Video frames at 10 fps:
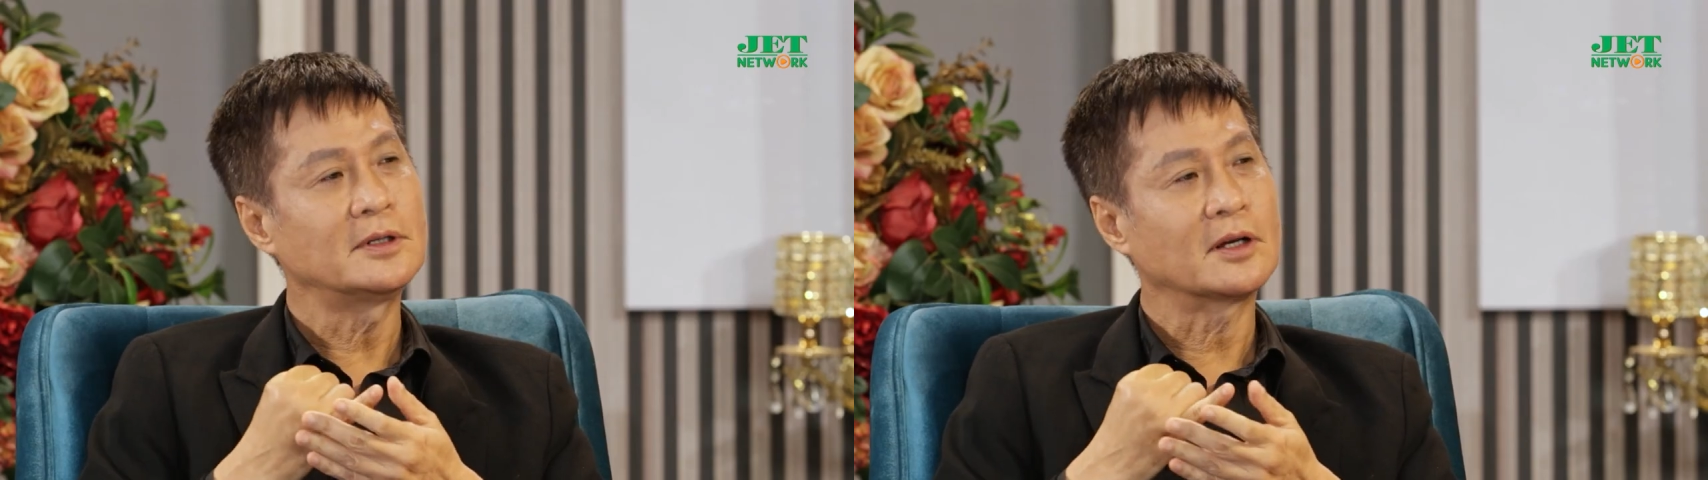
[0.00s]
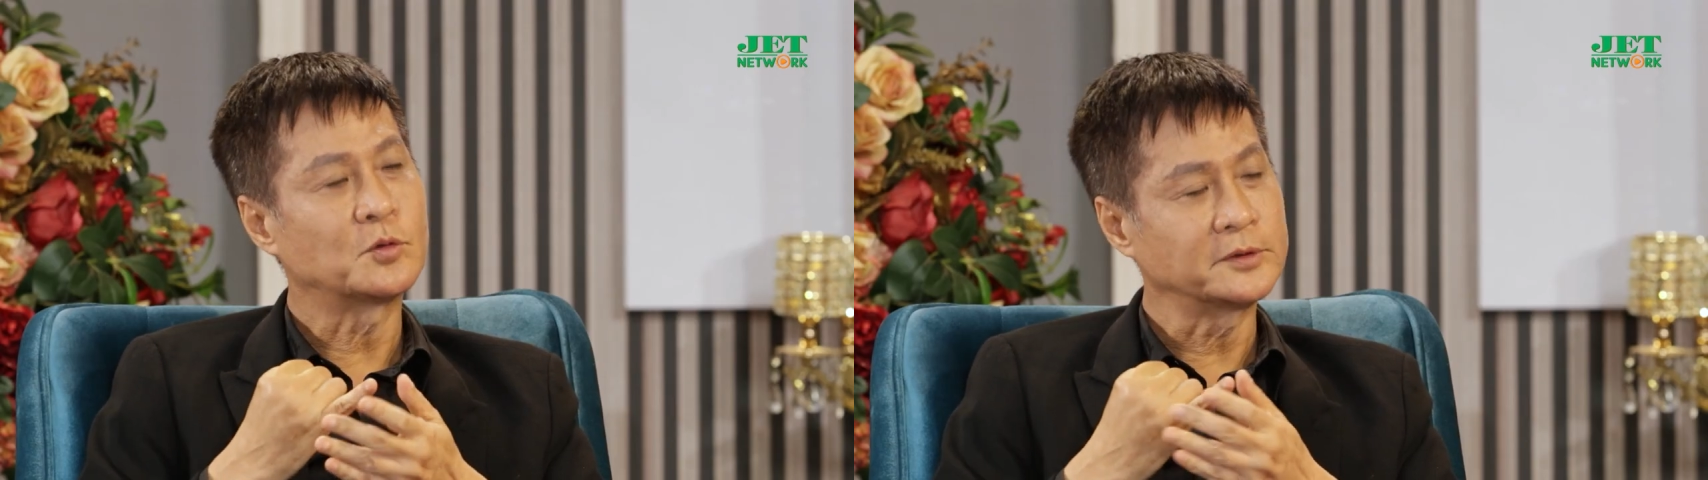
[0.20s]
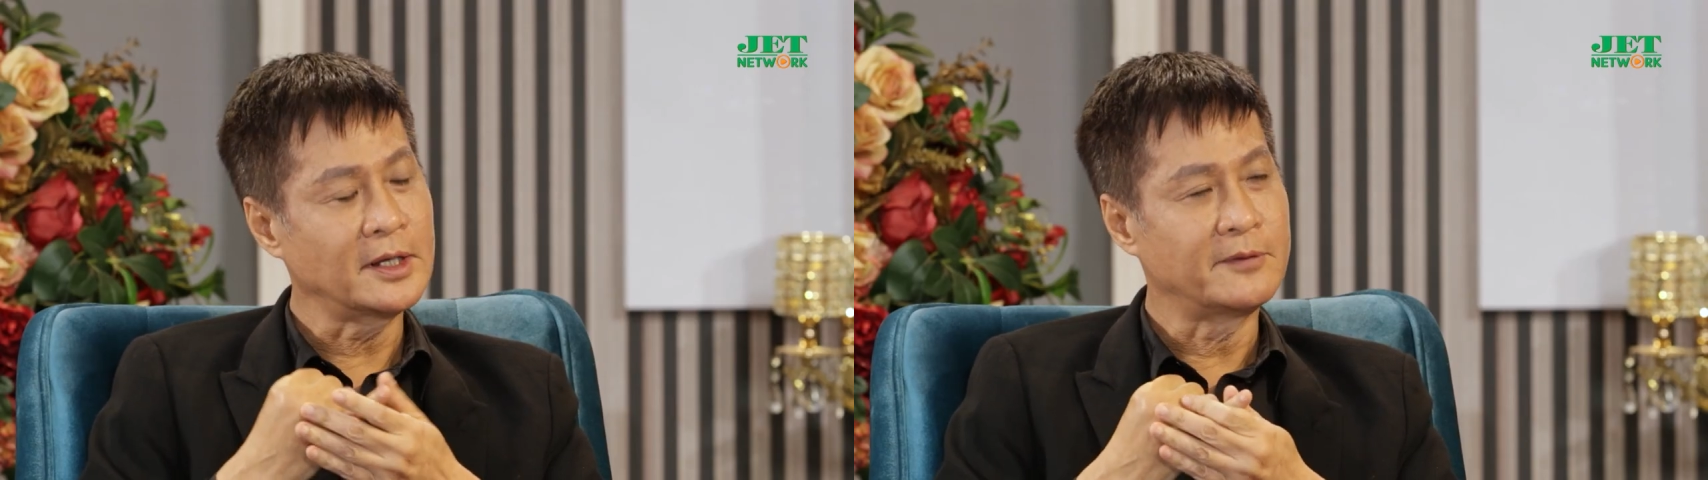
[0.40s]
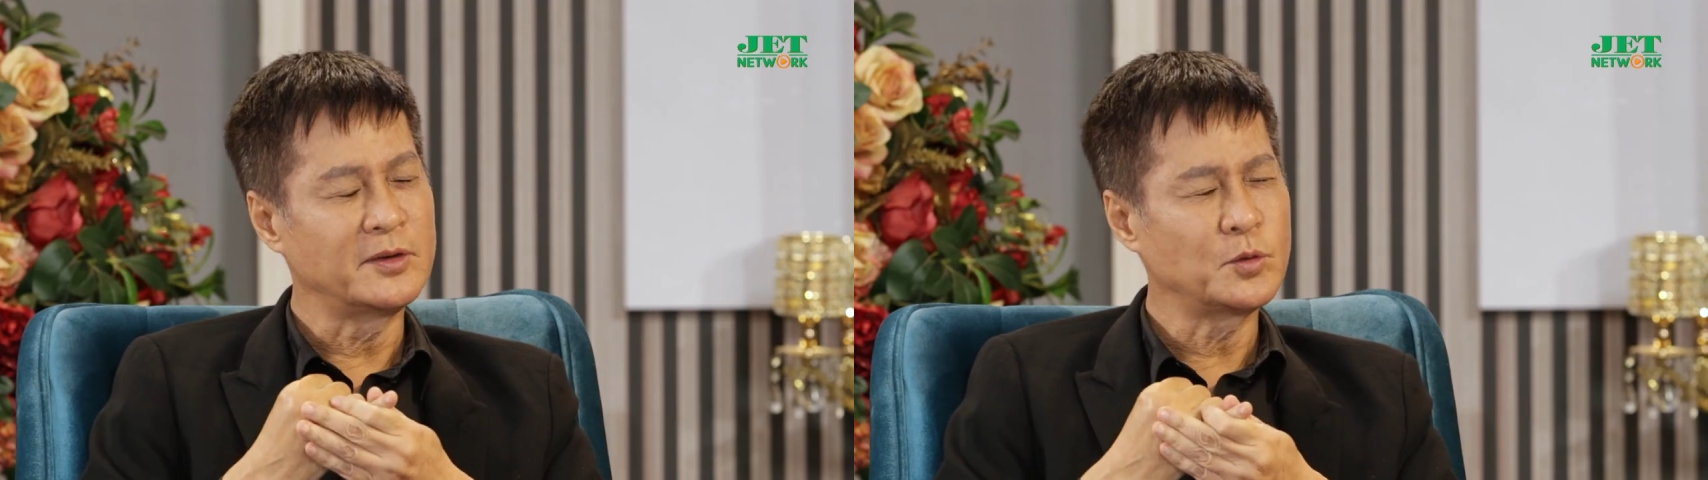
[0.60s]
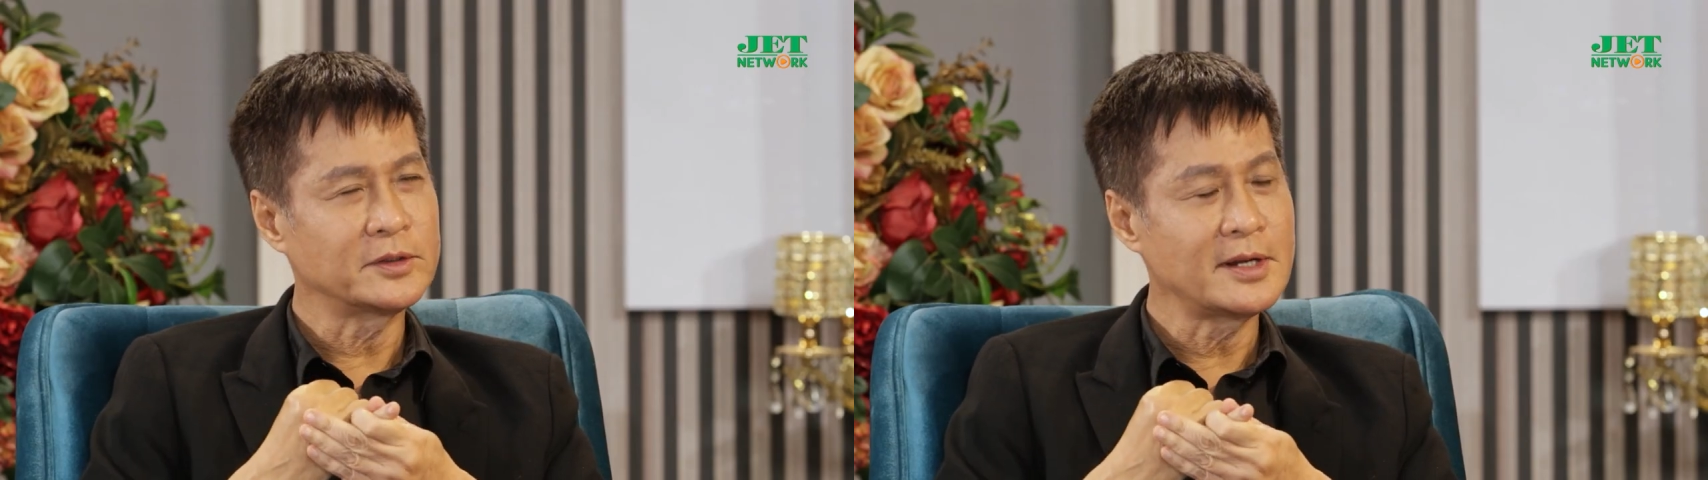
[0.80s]
như là cụ thể
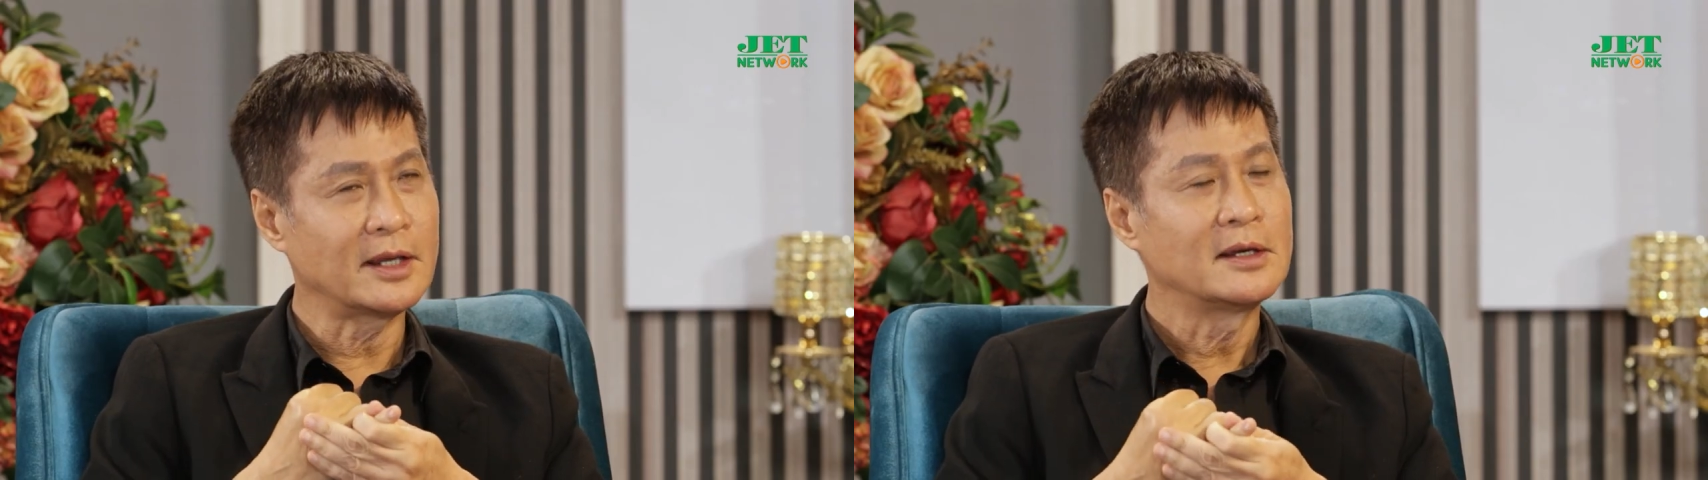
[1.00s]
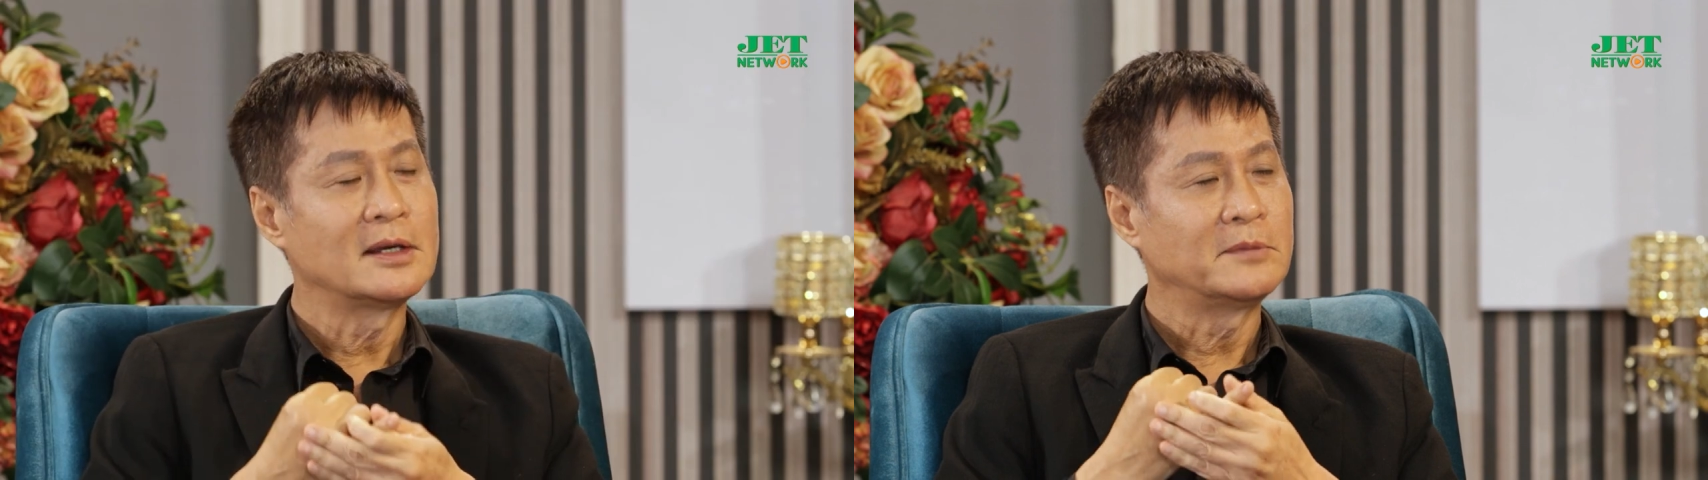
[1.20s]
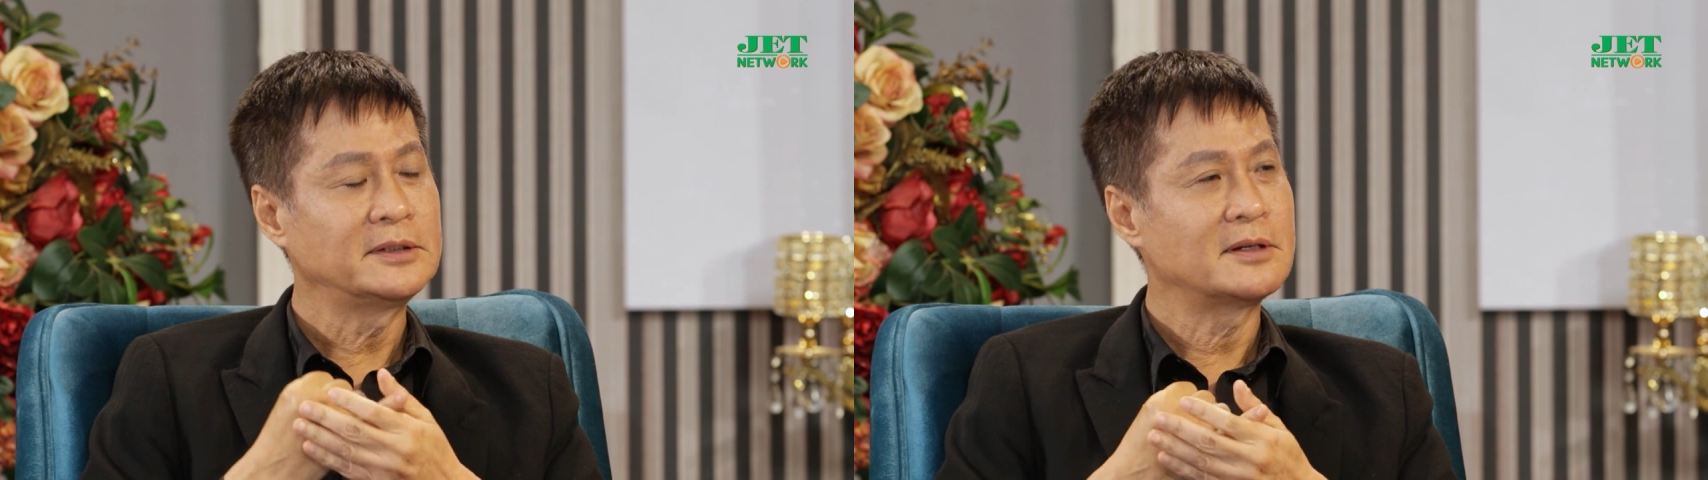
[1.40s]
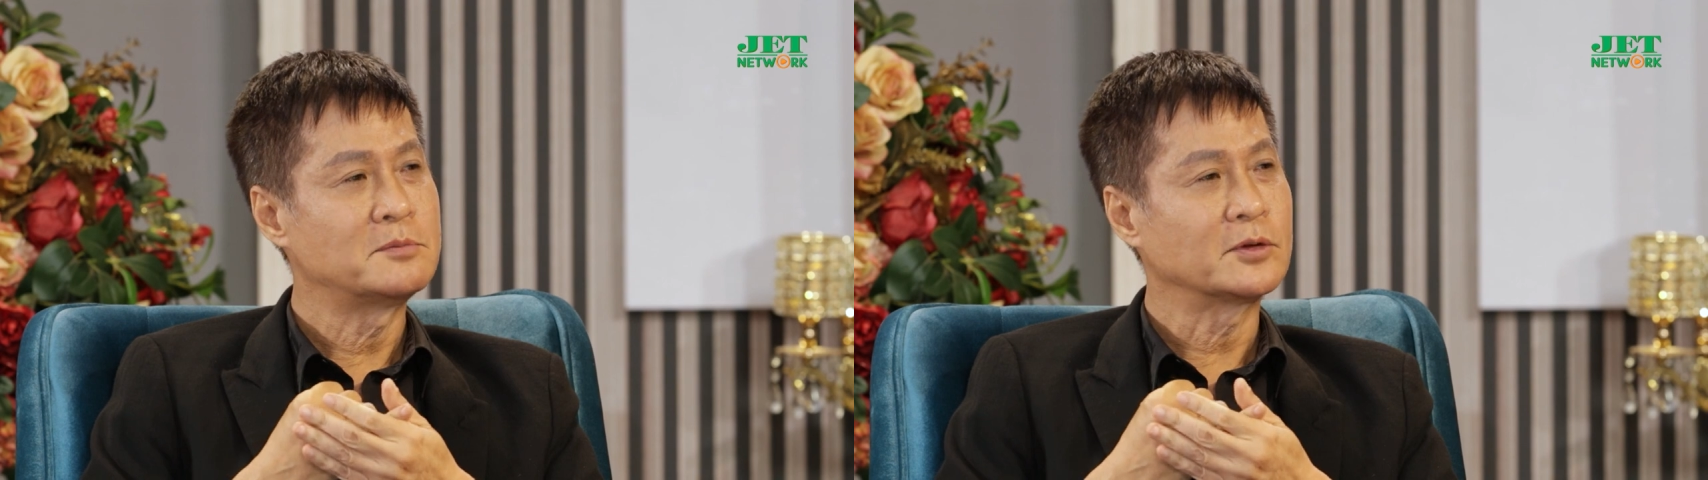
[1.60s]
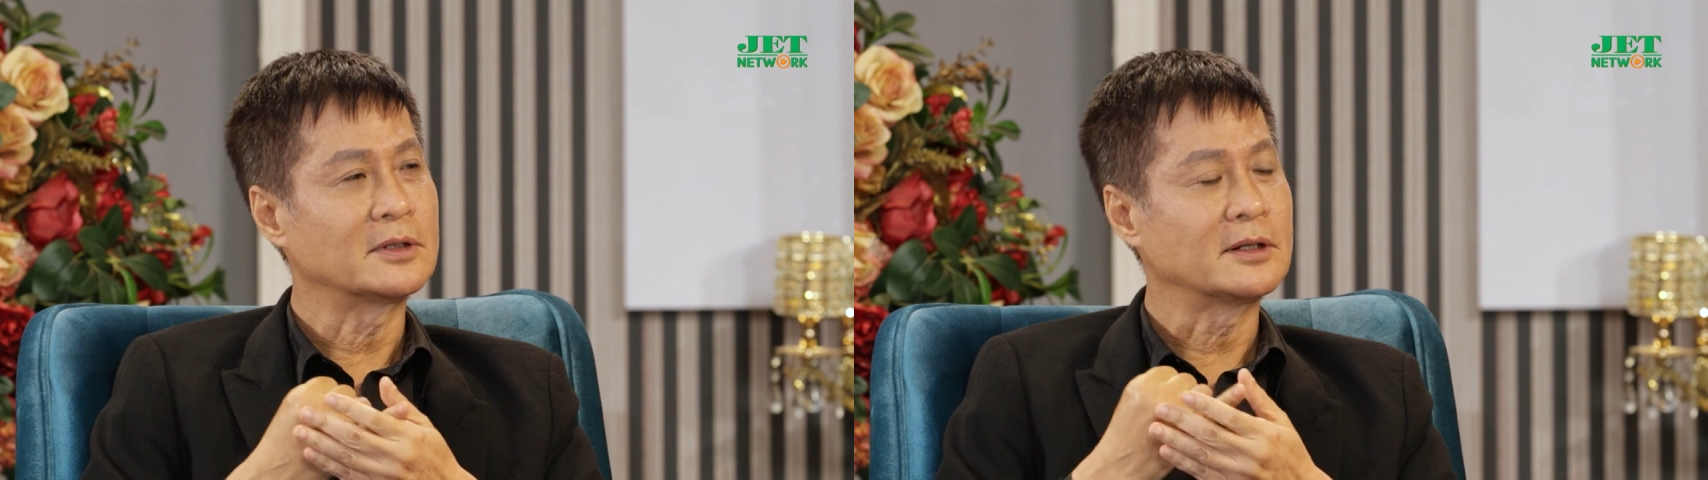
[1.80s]
ví dụ thế này bây giờ
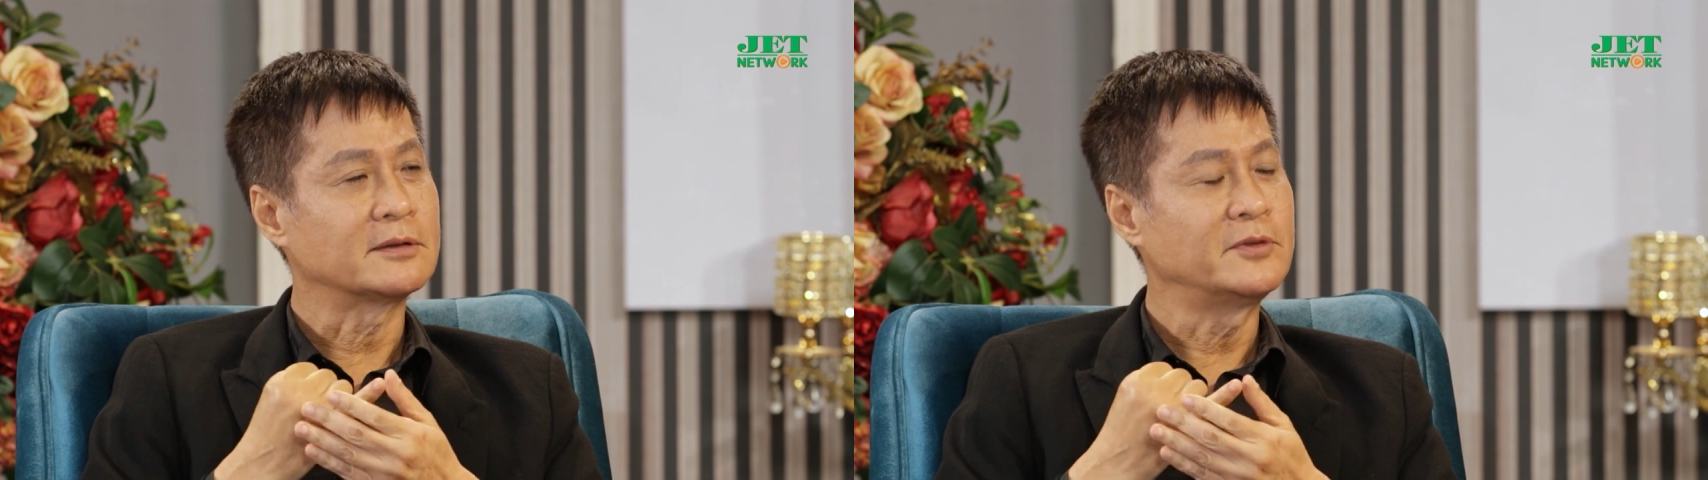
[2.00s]
một ờ,